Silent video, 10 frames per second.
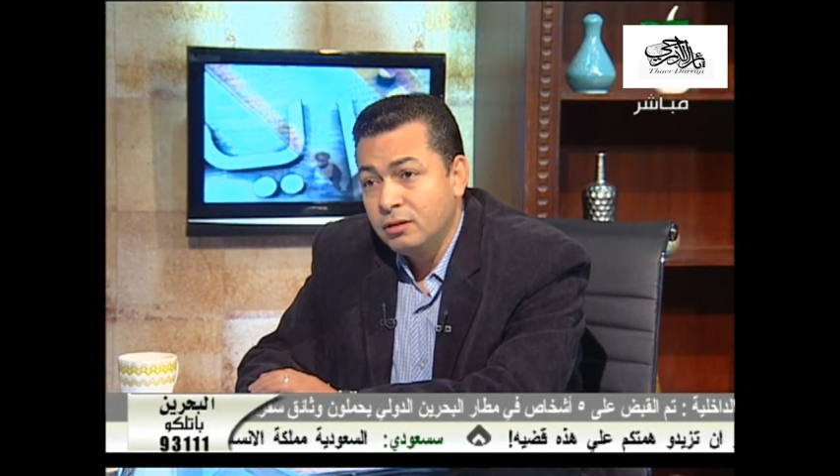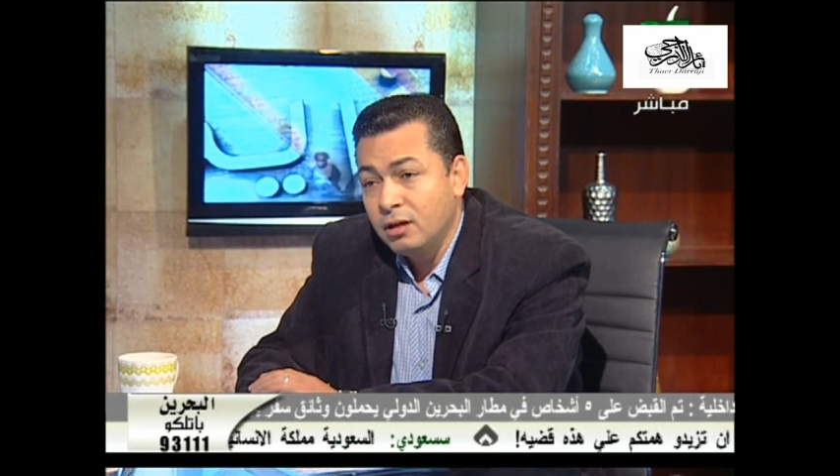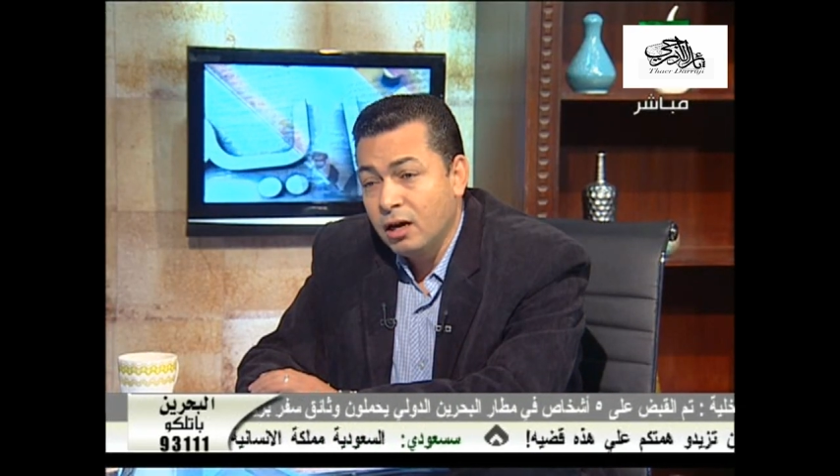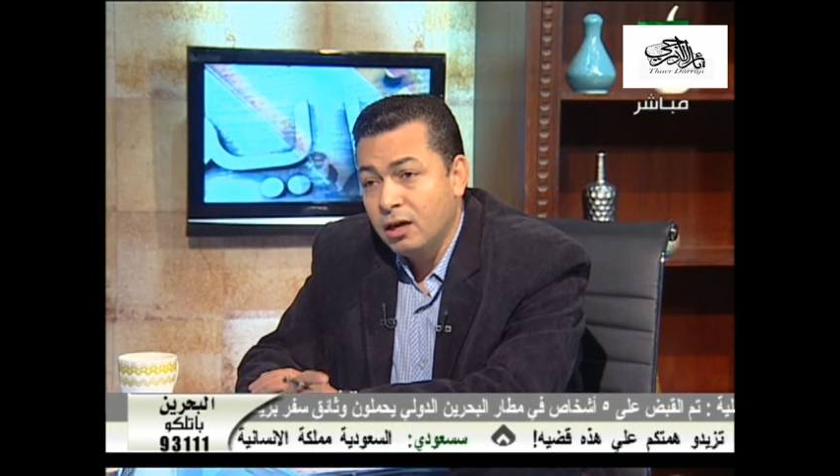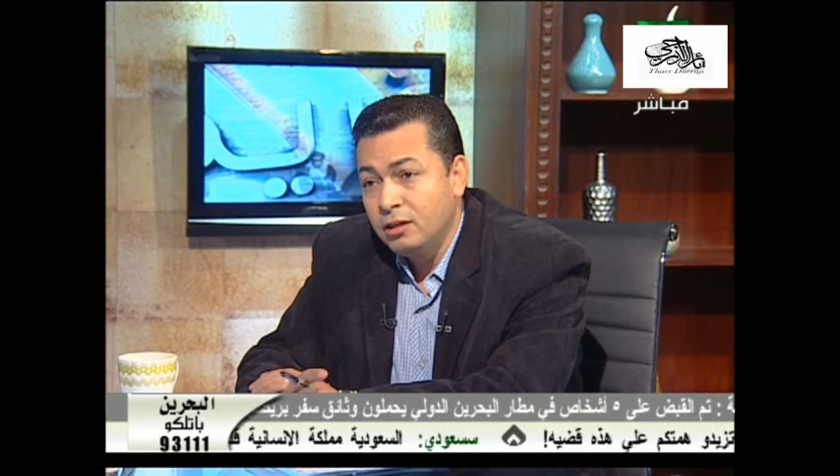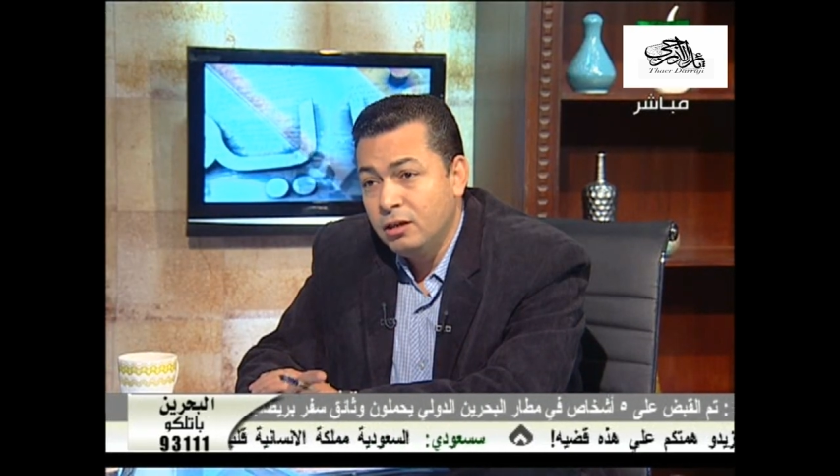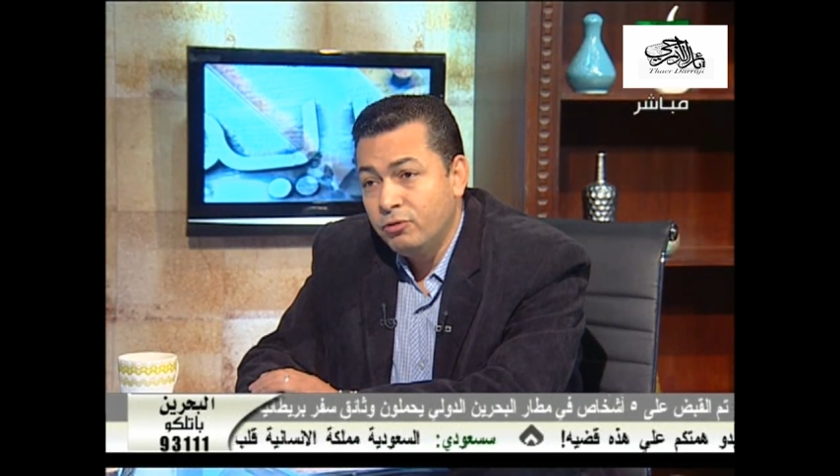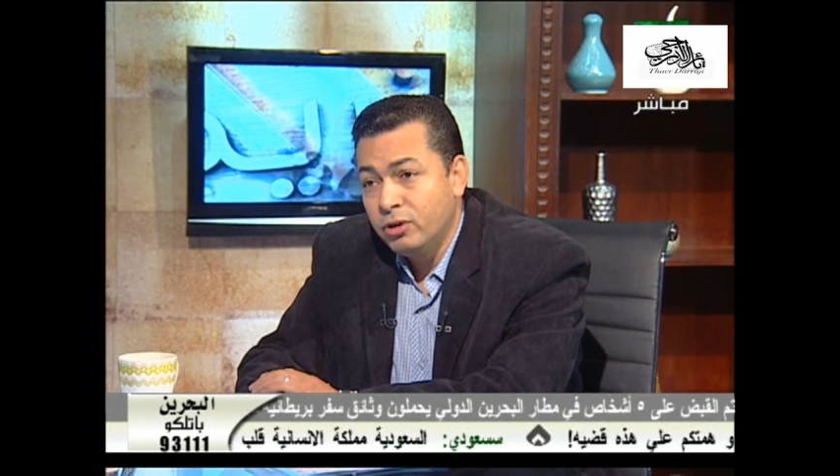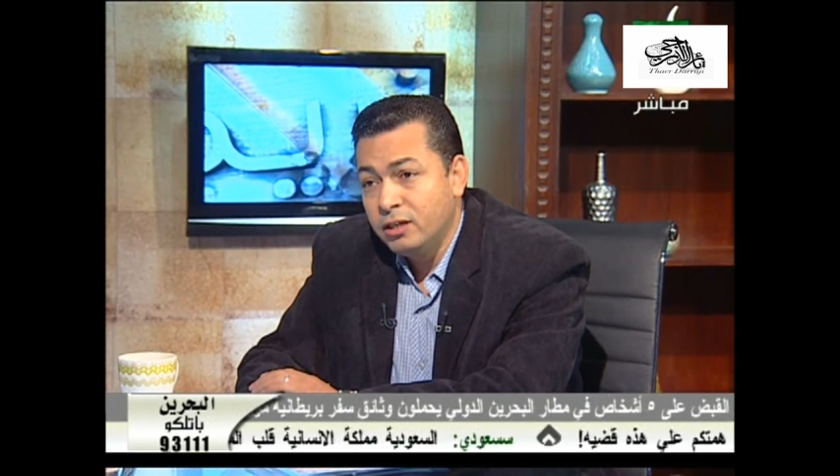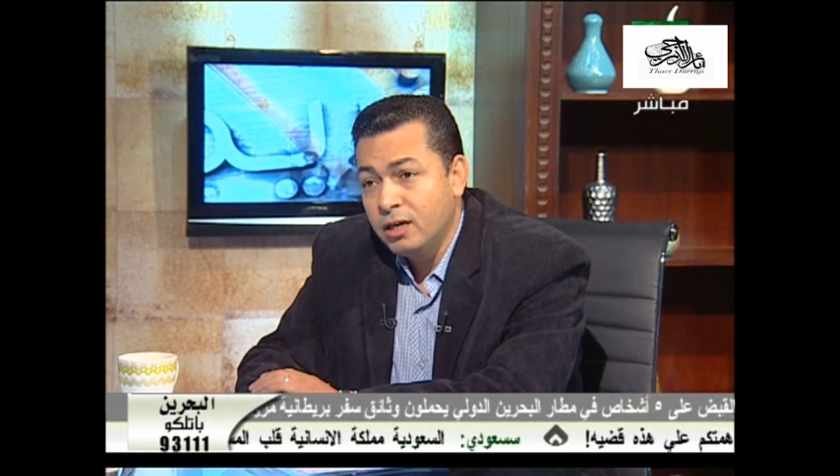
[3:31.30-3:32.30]
تلقي
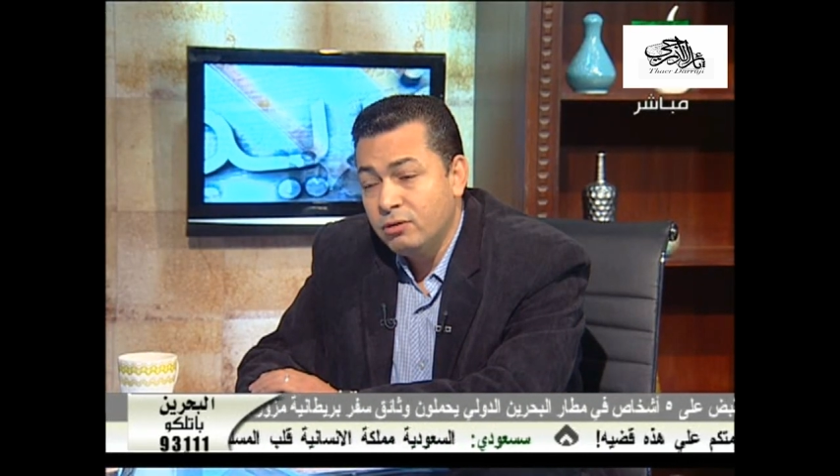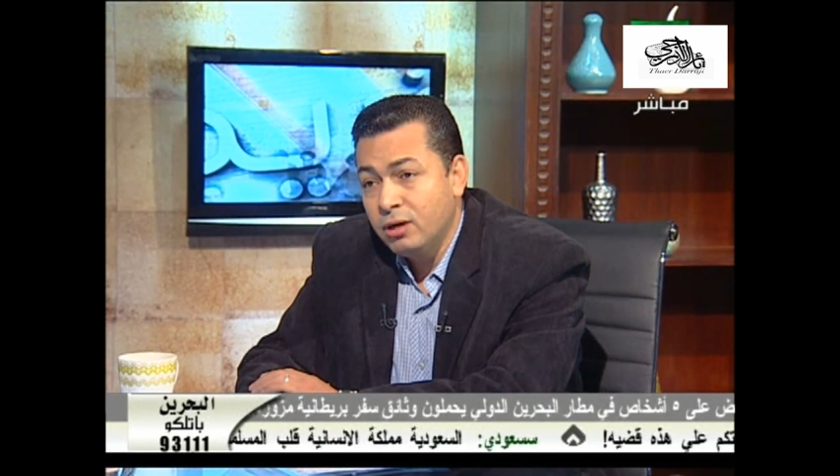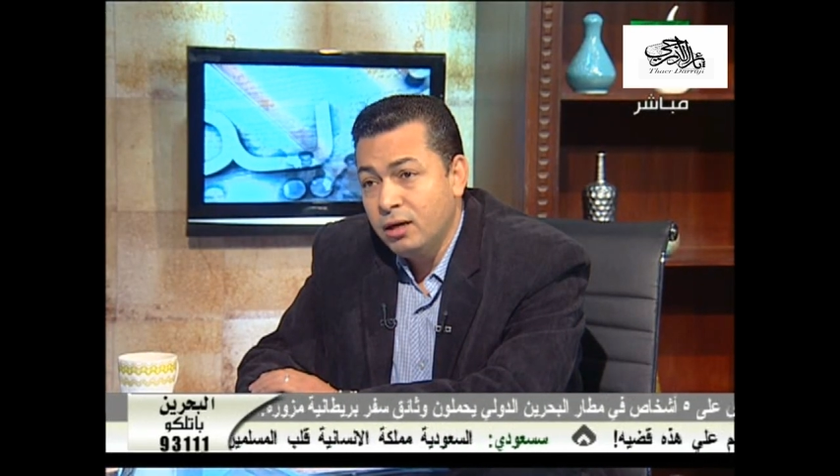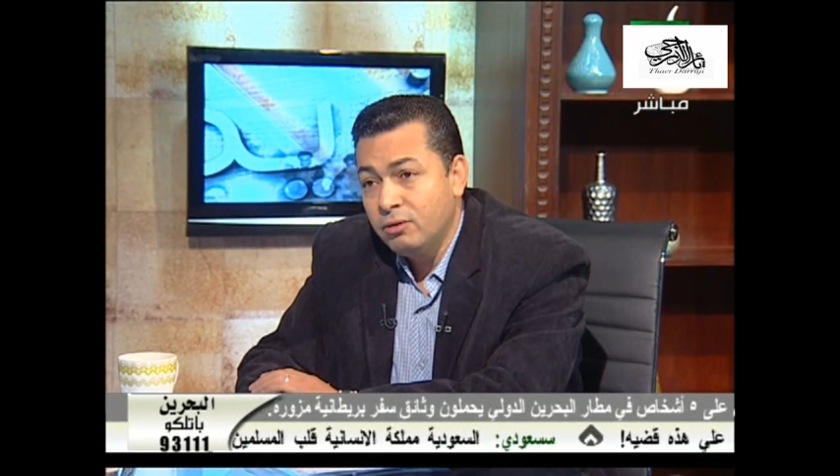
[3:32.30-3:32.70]
تليفونات هؤلاء